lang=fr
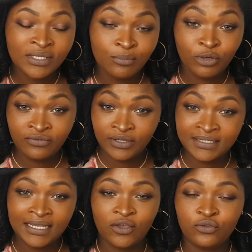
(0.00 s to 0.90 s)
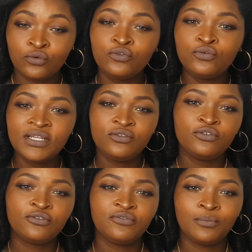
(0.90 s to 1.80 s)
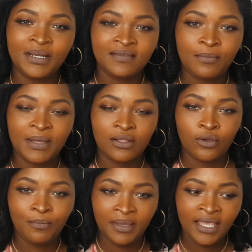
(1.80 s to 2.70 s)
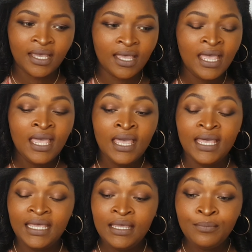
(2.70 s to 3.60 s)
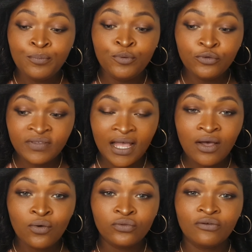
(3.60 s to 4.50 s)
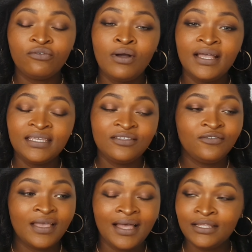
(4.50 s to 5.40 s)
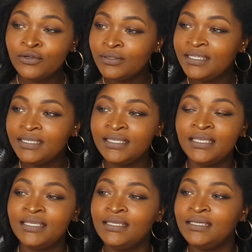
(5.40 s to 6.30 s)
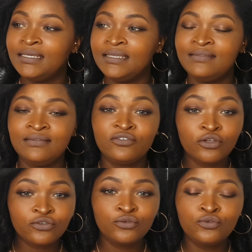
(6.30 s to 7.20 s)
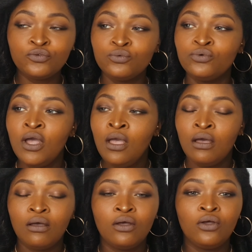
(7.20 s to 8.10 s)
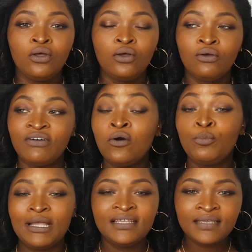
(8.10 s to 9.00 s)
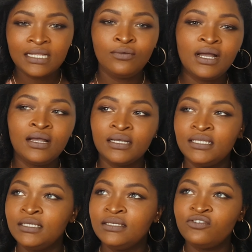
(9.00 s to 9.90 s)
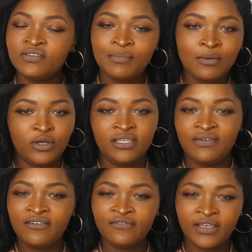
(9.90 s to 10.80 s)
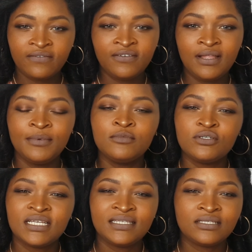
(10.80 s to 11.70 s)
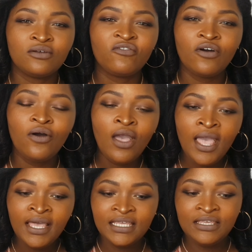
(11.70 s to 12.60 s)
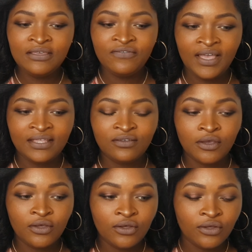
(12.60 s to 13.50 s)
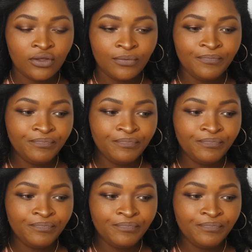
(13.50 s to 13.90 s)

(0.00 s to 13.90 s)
d'un point de vue extérieur. Donc tous les deux se font battre par leur père. Et plus tard, on en voit un qui devient alcoolique, qui est sans dessus dessous, euh, enfin on peut aller très loin, hein, qui, je sais pas moi, qui va faire vivre la même chose à ses enfants, qui va être, tu euh,